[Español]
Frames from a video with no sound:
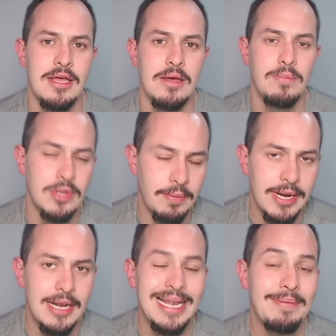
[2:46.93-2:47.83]
Pues
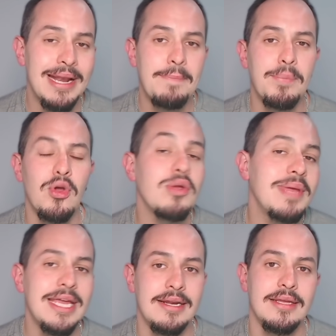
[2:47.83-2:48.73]
le van a
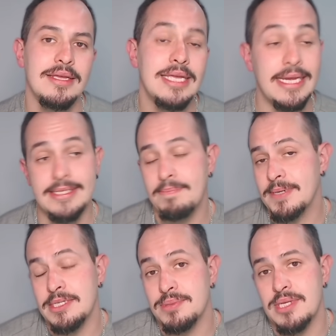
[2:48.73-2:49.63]
prohibir. Y esta
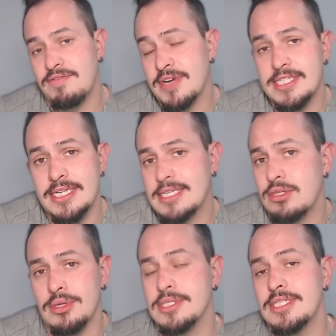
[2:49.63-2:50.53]
empresa, pues el francés,
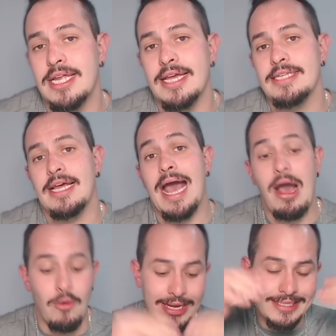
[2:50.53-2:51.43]
entonces tiene que,
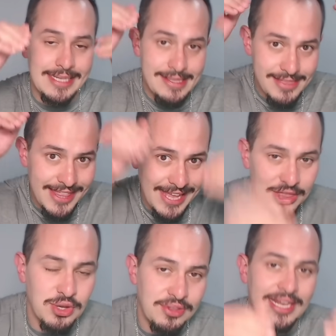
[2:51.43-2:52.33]
aunque esté
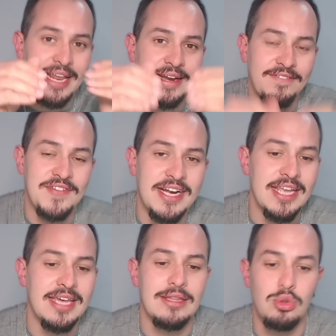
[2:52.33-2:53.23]
dentro de la
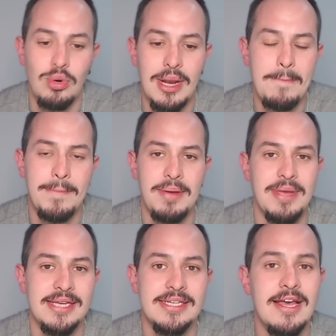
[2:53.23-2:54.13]
refinería de Tula en
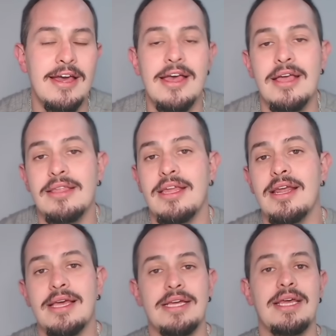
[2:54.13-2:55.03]
Pemex, tiene
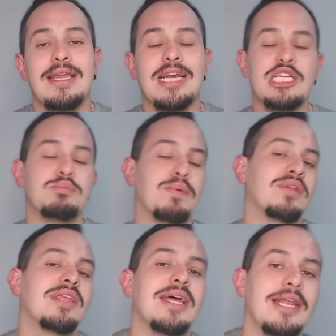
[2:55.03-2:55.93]
que
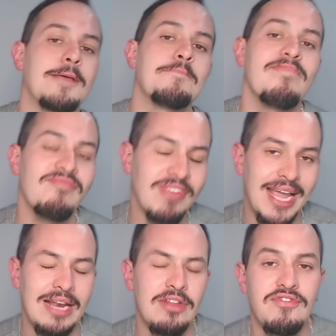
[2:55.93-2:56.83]
responderle
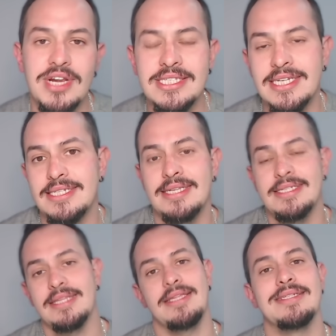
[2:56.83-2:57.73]
a los franceses
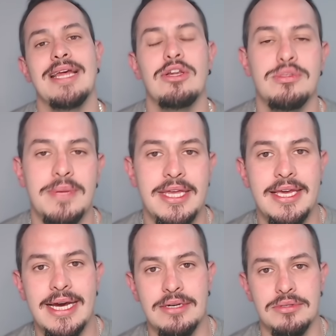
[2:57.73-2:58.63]
antes que a los
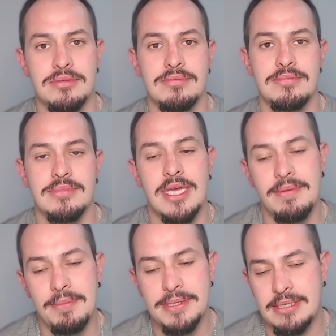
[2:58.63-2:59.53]
mexicanos. ¿Qué
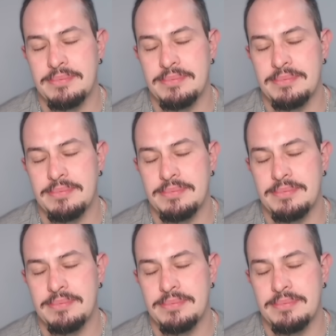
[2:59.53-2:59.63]
va a pasar?